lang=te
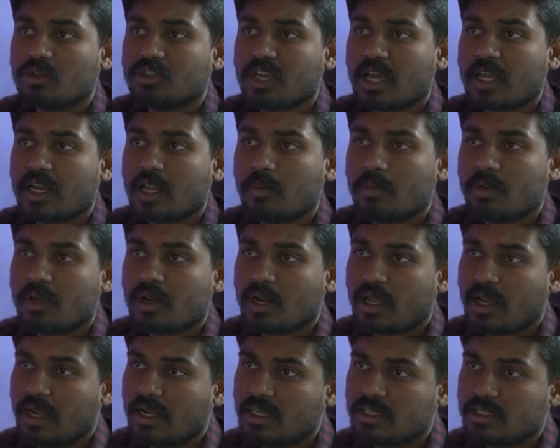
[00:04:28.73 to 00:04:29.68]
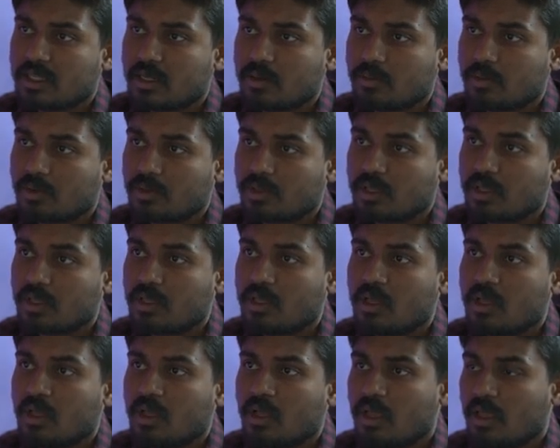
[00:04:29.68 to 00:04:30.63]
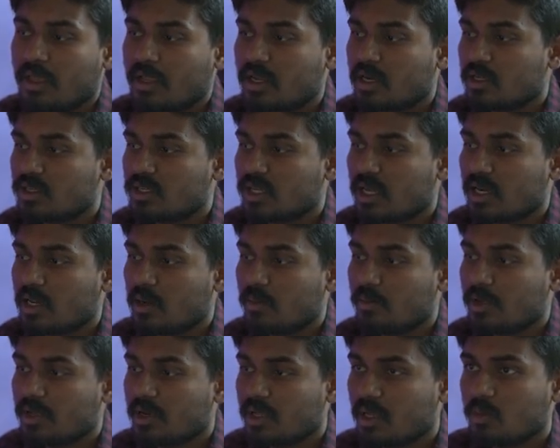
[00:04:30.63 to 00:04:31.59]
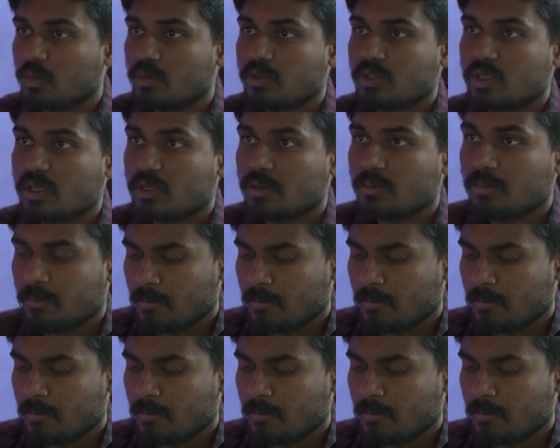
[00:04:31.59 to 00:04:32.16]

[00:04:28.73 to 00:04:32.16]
ఛానల్ పేరు రాయండి సరిపోద్ది ఇక్కడ ఛానల్ పేరు ఏముంది